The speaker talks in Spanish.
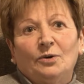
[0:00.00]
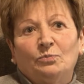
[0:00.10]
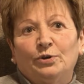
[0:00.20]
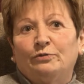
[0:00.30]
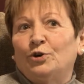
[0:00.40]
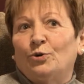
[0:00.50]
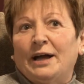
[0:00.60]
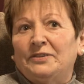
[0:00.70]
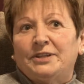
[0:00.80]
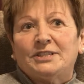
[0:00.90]
bueno, fueron
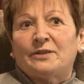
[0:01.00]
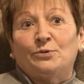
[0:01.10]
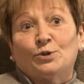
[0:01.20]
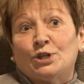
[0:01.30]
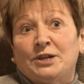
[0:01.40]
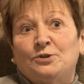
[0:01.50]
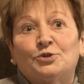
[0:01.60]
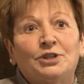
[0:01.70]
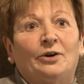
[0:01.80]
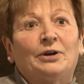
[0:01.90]
antes, hace unos
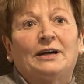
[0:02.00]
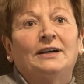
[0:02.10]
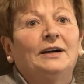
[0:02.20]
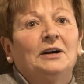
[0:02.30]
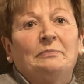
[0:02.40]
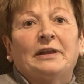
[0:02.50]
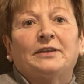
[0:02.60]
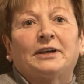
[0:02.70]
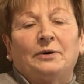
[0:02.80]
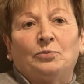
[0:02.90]
años, y ahora
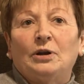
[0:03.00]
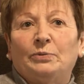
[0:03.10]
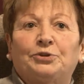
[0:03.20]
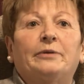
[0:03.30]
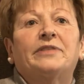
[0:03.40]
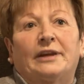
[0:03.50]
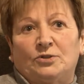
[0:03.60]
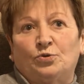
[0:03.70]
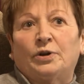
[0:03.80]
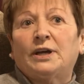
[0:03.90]
parece que vuelve otra vez a
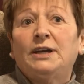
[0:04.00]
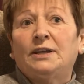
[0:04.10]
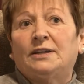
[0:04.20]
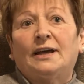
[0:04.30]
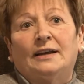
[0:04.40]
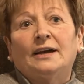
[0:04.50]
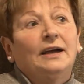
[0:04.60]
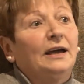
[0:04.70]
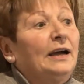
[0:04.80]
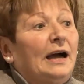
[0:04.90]
resurgir y tal
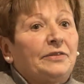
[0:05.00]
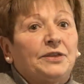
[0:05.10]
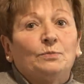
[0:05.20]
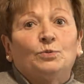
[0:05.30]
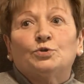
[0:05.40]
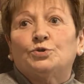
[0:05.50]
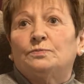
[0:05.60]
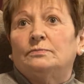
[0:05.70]
hacemos